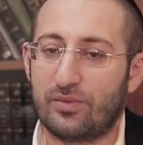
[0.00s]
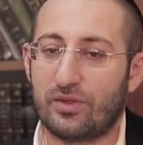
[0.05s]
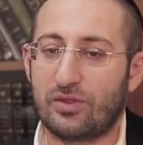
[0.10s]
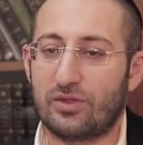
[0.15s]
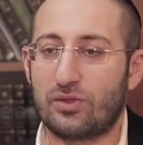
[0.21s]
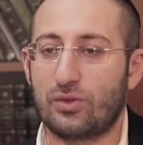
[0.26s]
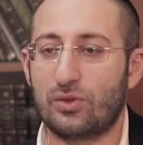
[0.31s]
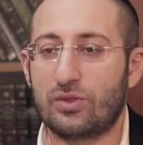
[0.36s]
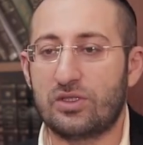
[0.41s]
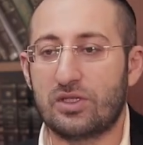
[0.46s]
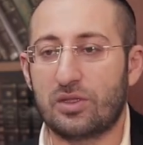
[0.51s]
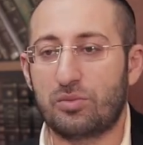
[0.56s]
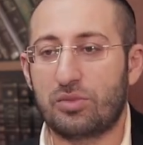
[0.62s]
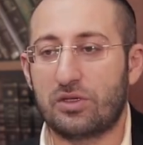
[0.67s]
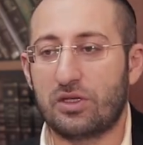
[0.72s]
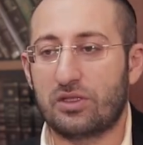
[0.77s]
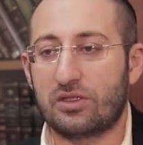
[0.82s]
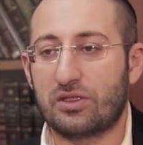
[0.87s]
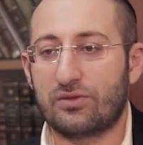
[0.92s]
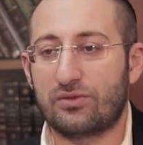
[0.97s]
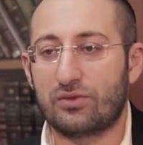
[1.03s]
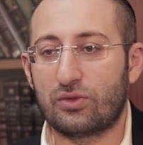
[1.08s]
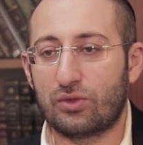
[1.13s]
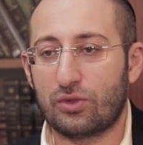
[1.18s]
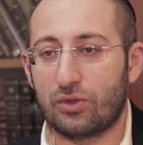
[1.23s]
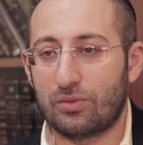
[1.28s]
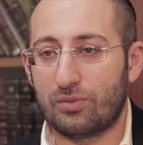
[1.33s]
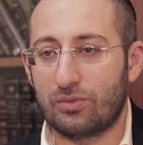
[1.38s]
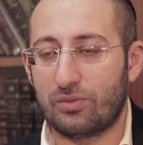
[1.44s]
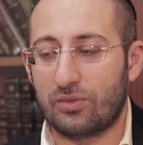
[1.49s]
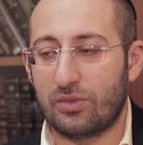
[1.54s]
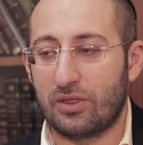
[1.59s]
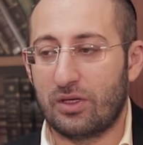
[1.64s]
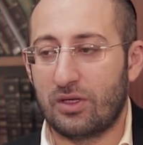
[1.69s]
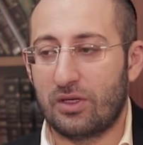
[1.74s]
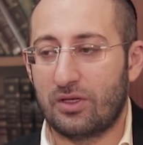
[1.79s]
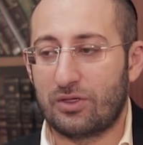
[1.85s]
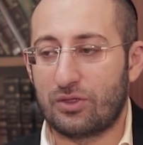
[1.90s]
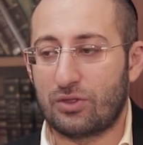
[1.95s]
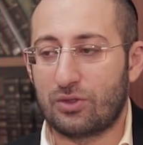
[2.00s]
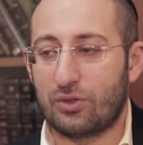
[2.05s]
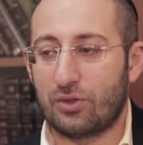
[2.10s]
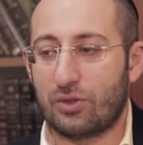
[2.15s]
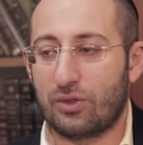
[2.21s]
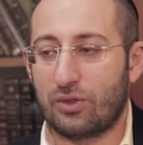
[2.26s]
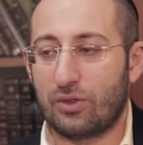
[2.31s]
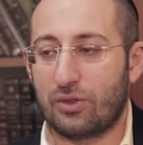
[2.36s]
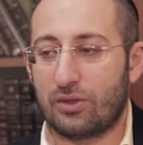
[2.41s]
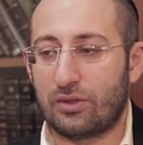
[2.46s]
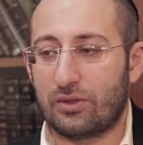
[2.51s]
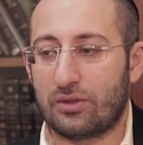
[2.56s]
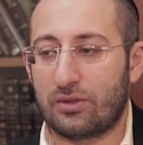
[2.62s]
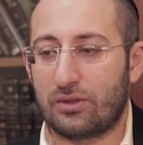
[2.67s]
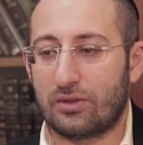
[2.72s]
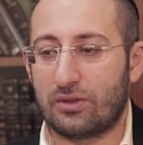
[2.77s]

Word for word: Суть запрета в том, что